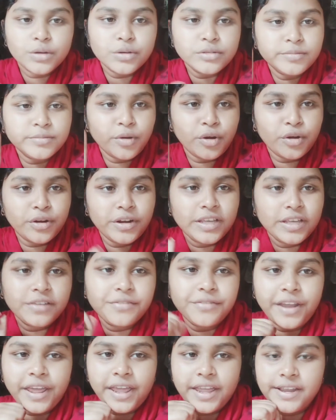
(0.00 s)
গুড মর্নিং
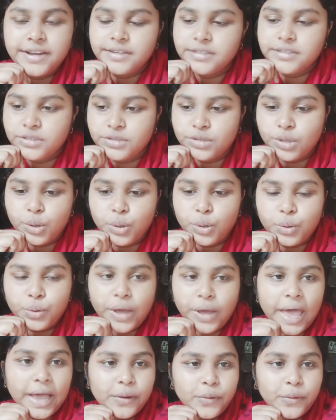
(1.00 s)
ফ্রেন্ডস তো
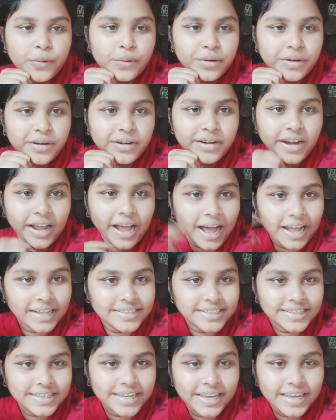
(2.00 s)
এখন
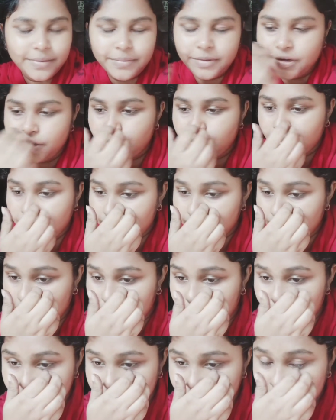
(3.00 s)
আজকে ভিডিওটা আমি
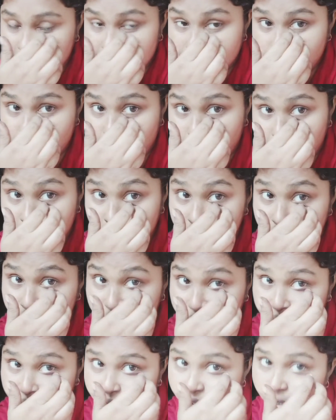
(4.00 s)
এখন শেষ করার
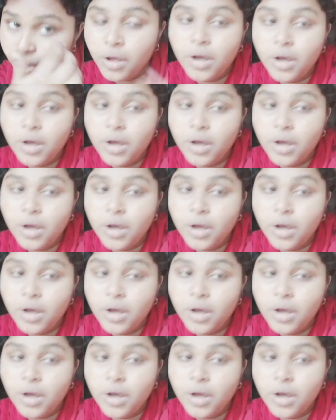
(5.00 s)
জন্য